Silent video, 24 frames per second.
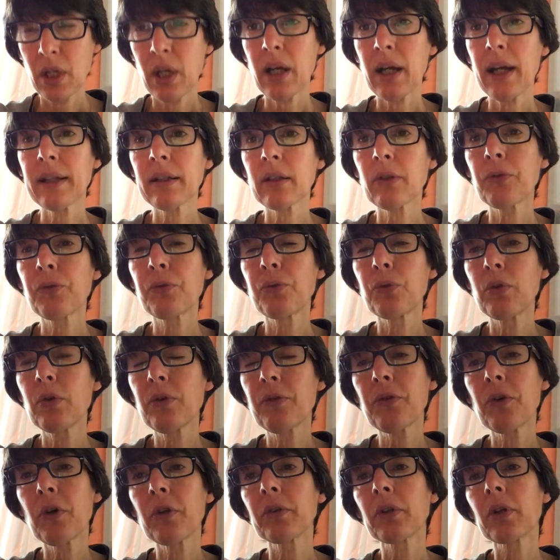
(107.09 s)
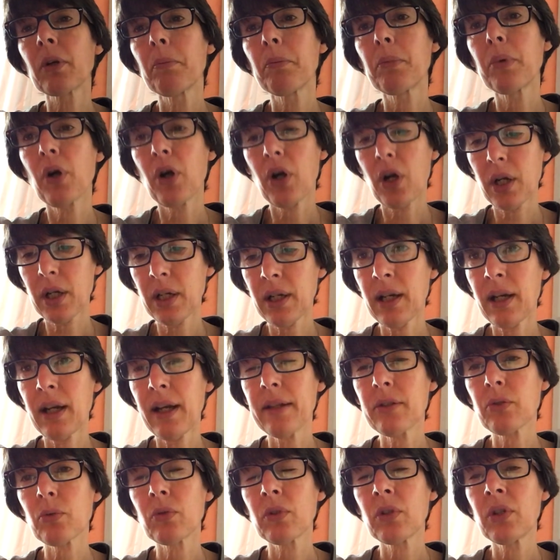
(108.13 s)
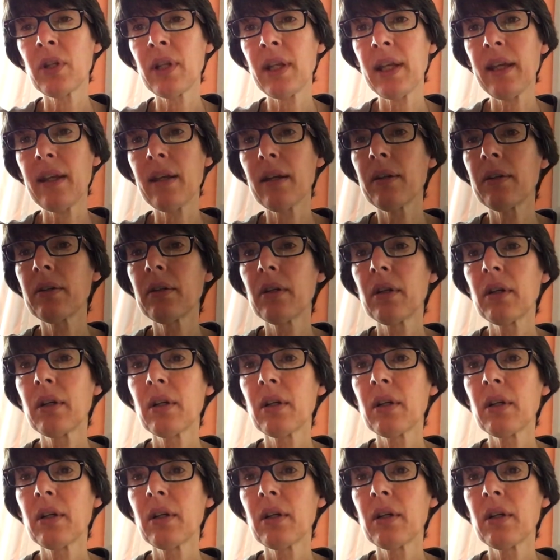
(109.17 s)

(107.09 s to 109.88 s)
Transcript: ein Gefühl von Geborgenheit und Nähe,